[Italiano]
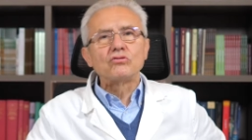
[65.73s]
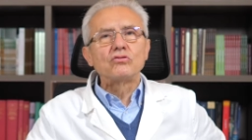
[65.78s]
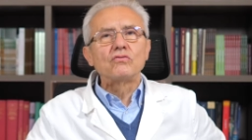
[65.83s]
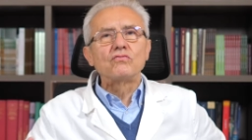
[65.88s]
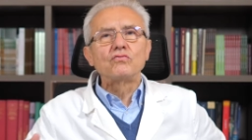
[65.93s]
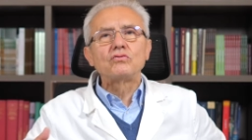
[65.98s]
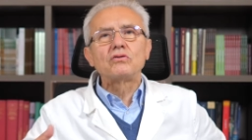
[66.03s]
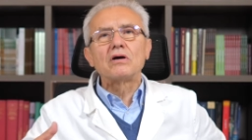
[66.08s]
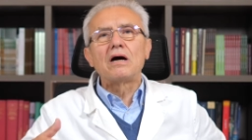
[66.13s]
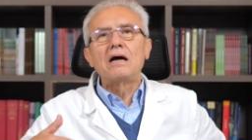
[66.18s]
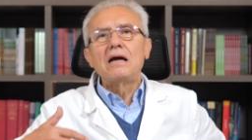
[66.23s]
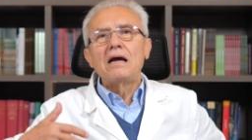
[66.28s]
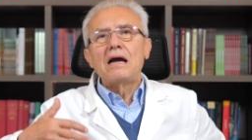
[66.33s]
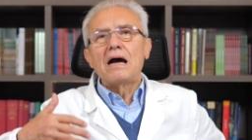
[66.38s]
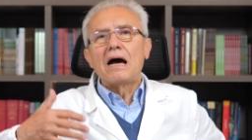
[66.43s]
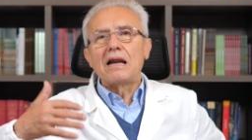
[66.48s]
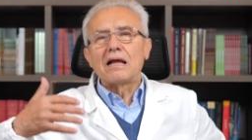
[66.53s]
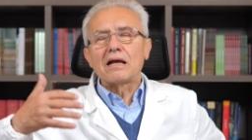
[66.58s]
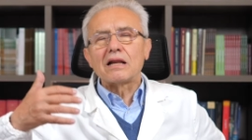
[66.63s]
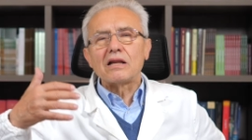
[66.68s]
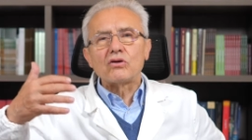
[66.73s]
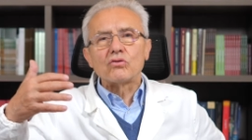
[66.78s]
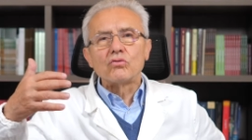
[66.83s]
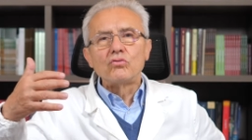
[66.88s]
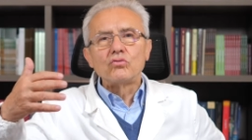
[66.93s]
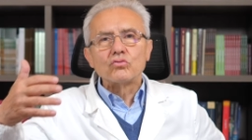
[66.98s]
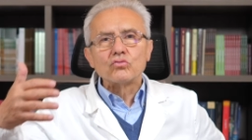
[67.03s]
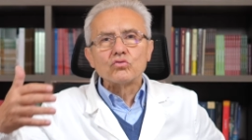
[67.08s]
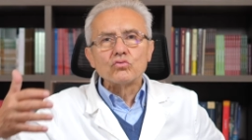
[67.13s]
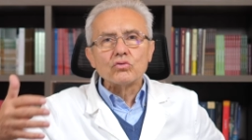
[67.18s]
dovuta
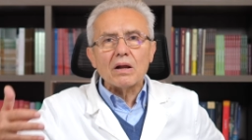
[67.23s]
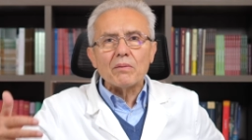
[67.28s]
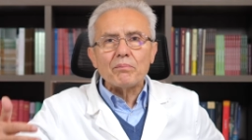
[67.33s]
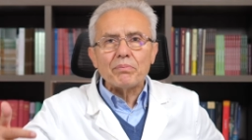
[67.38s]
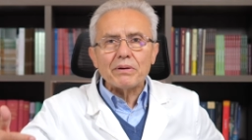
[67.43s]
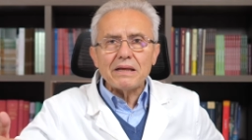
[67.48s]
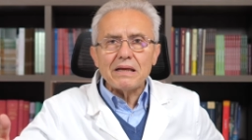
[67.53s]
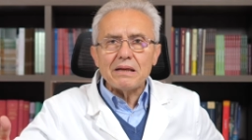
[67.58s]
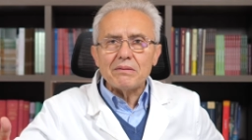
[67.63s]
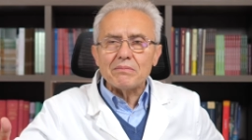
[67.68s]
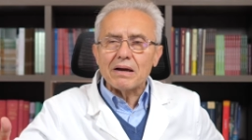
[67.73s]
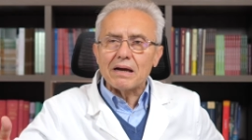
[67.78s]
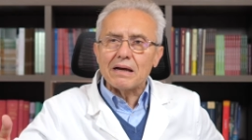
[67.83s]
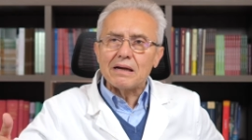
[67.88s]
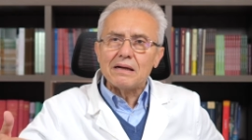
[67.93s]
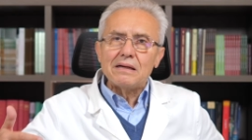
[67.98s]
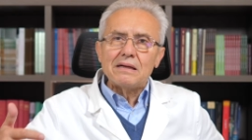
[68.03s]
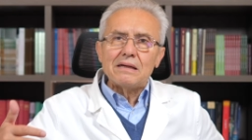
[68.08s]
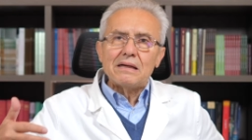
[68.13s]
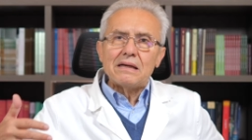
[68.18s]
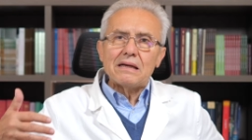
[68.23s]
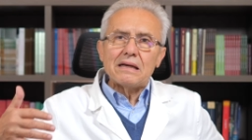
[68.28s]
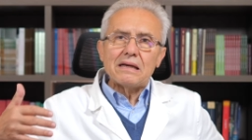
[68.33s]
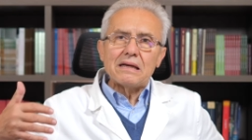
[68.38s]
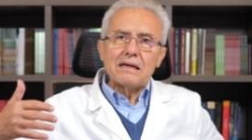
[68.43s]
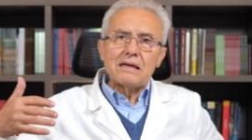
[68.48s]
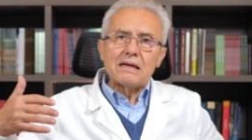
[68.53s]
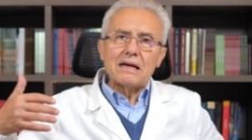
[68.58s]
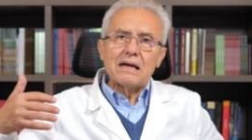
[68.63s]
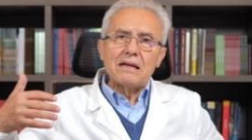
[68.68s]
all'agricoltura prima
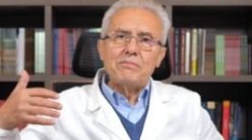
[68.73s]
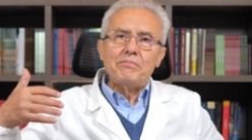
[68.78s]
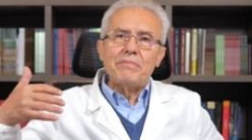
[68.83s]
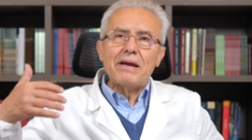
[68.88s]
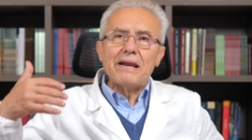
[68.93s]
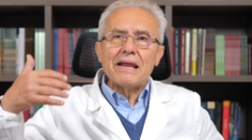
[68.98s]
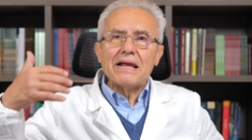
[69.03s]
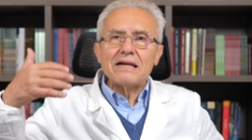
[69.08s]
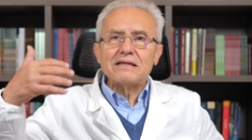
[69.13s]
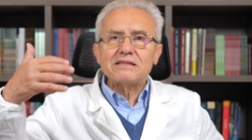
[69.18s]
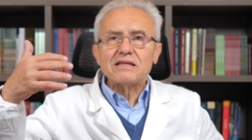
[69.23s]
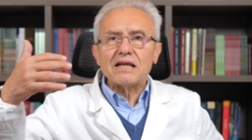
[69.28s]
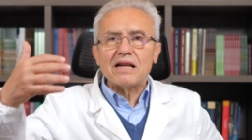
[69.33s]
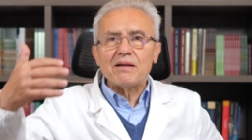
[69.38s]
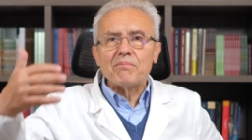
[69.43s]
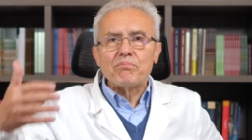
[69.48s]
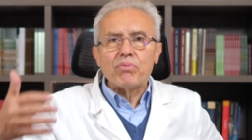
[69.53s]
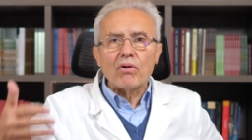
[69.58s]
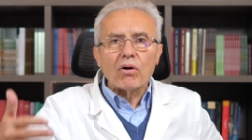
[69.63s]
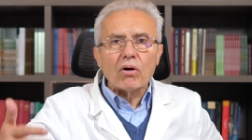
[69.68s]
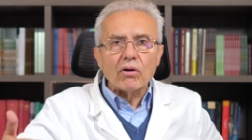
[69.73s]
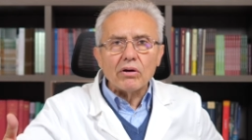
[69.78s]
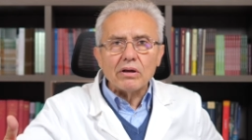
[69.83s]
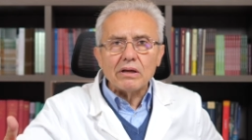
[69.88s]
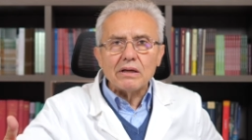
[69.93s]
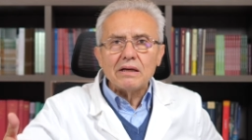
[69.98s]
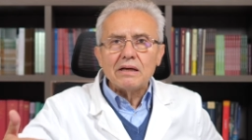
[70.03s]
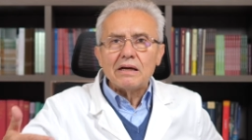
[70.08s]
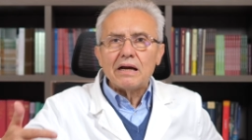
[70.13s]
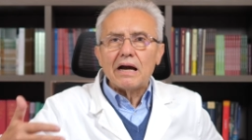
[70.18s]
e al benessere
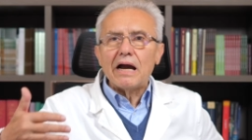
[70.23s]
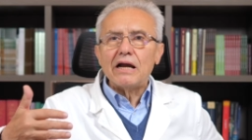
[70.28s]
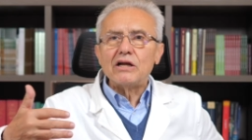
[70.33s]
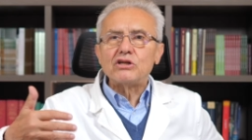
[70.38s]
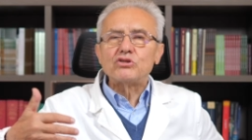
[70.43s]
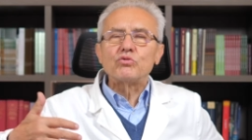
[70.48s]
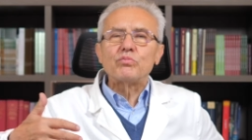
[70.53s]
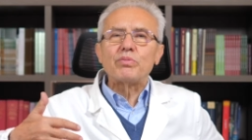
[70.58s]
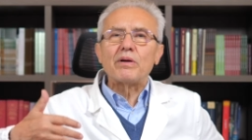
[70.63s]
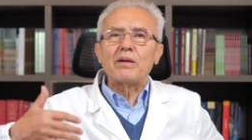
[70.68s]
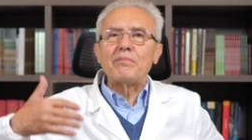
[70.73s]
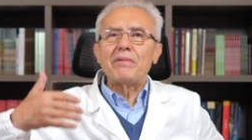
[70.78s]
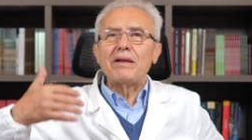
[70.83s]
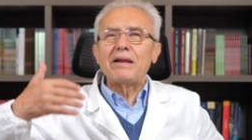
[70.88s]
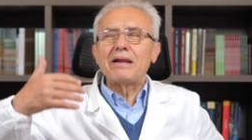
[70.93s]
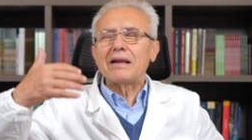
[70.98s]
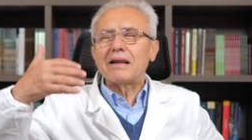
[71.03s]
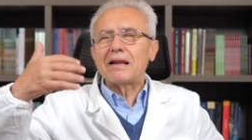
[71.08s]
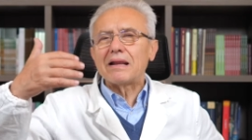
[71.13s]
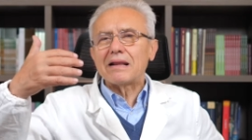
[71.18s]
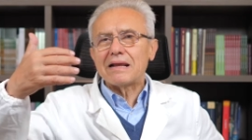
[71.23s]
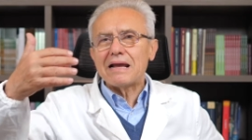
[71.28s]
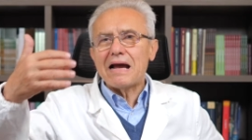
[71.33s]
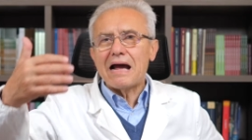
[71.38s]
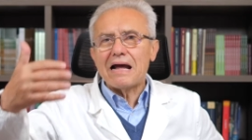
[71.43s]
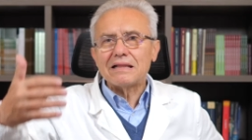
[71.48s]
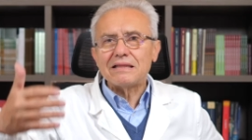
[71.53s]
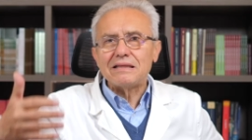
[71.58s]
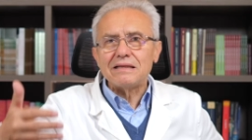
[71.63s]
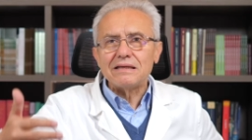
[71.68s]
poi, ai
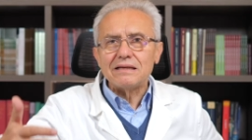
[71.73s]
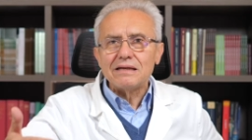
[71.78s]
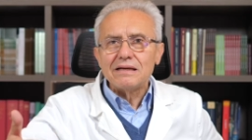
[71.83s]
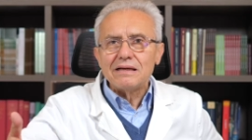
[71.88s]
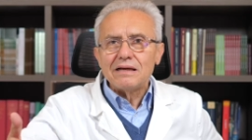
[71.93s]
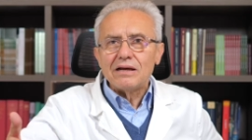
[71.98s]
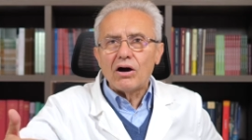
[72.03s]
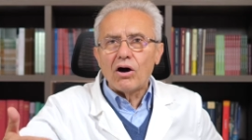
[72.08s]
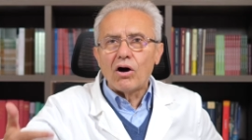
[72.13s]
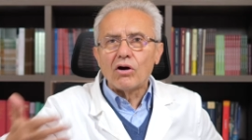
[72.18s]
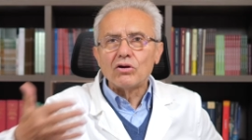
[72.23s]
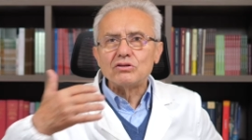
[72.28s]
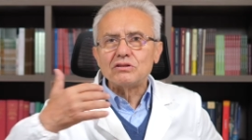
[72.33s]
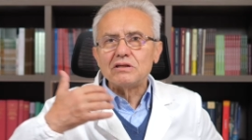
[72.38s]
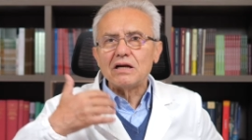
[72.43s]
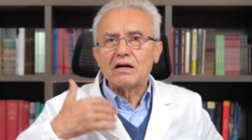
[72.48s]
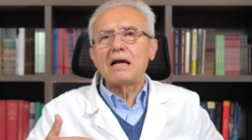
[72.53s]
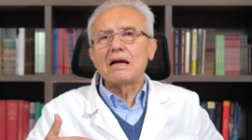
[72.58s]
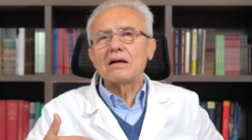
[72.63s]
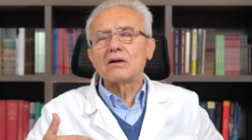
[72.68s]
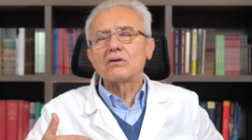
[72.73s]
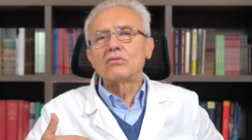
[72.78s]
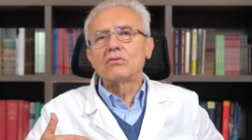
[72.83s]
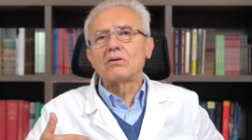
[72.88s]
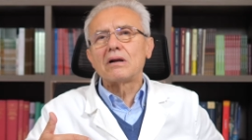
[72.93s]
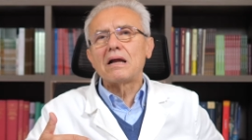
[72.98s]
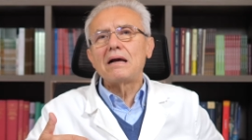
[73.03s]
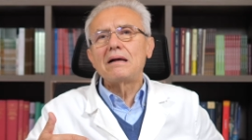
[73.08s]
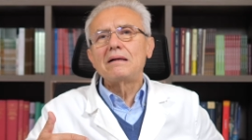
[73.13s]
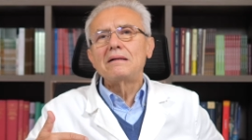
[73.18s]
supermercati oggi
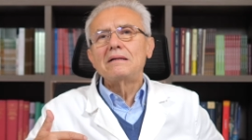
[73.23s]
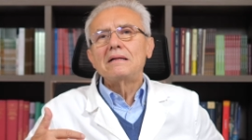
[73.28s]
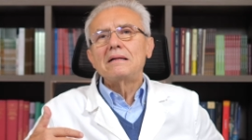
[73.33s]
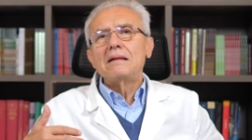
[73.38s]
ancora,